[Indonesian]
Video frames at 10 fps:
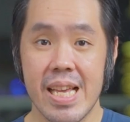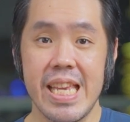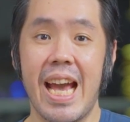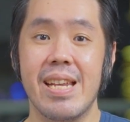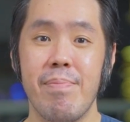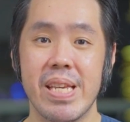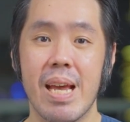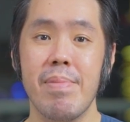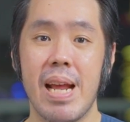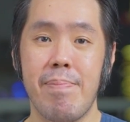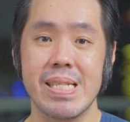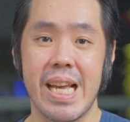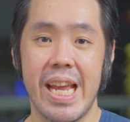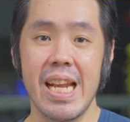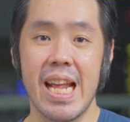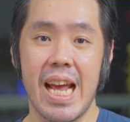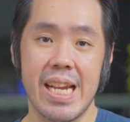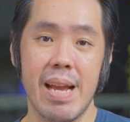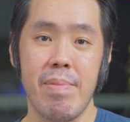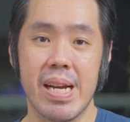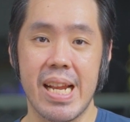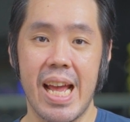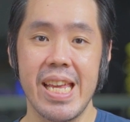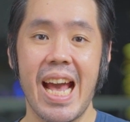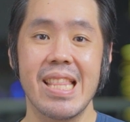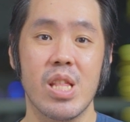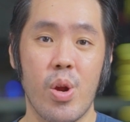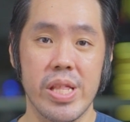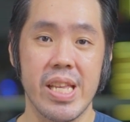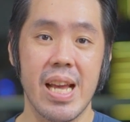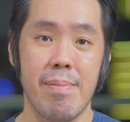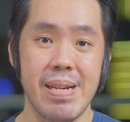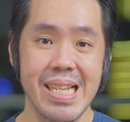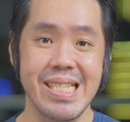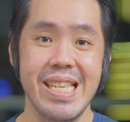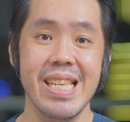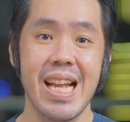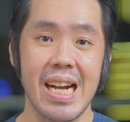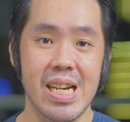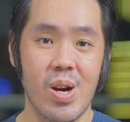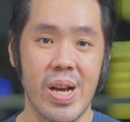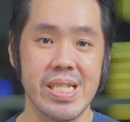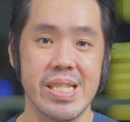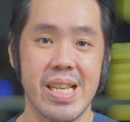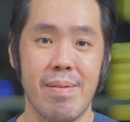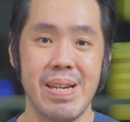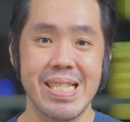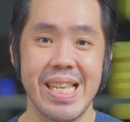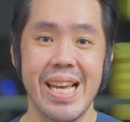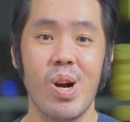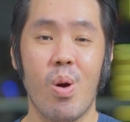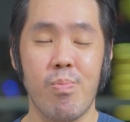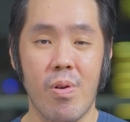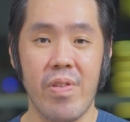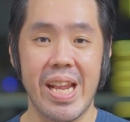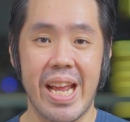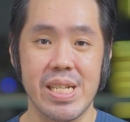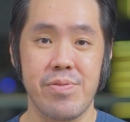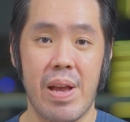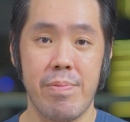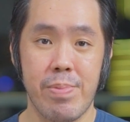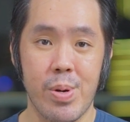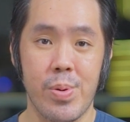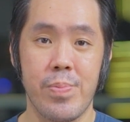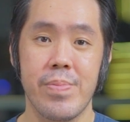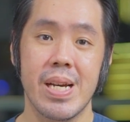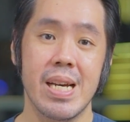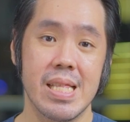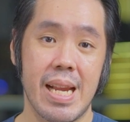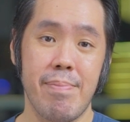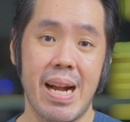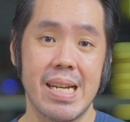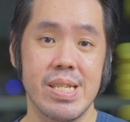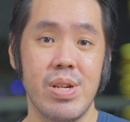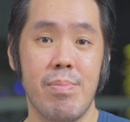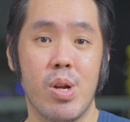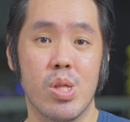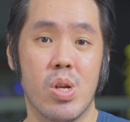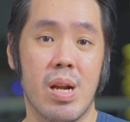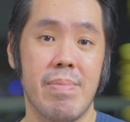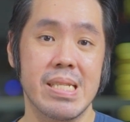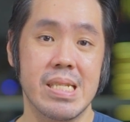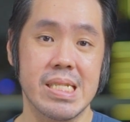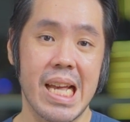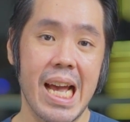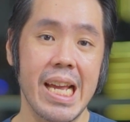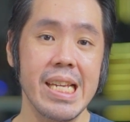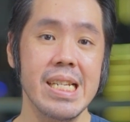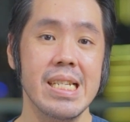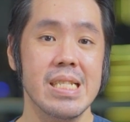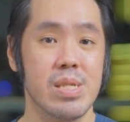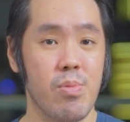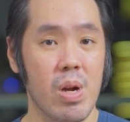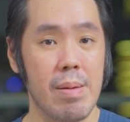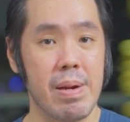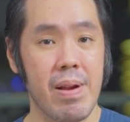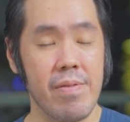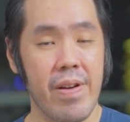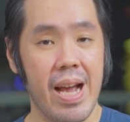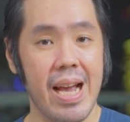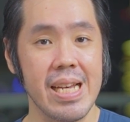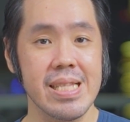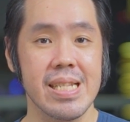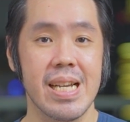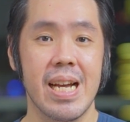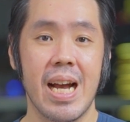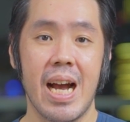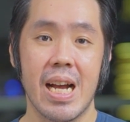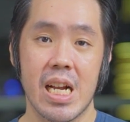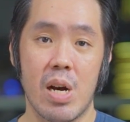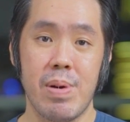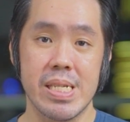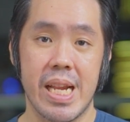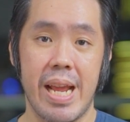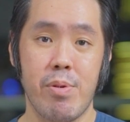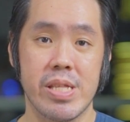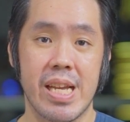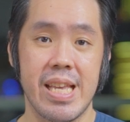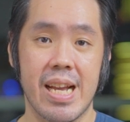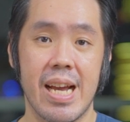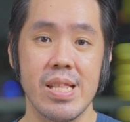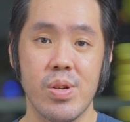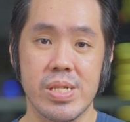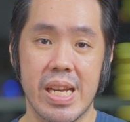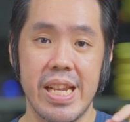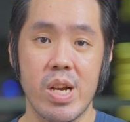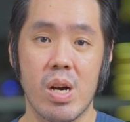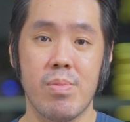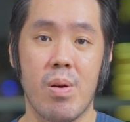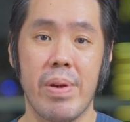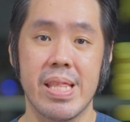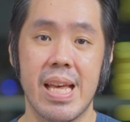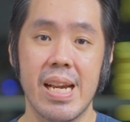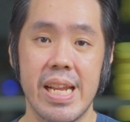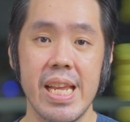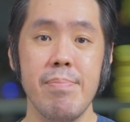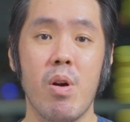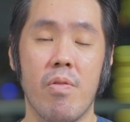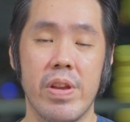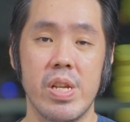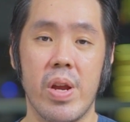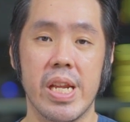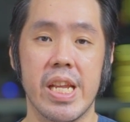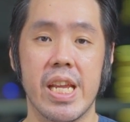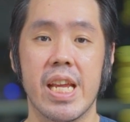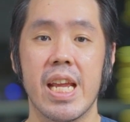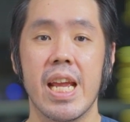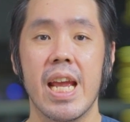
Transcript: Ya, demikian pendapat saya dan Arya mengenai Android 13 di OS 13-nya Oppo Find X5 Pro. Terima kasih sudah menonton sampai selesai. Semoga bermanfaat. Kalau masih ada yang mau tanyakan, tulis saya di kolom komentar di bawah video ini.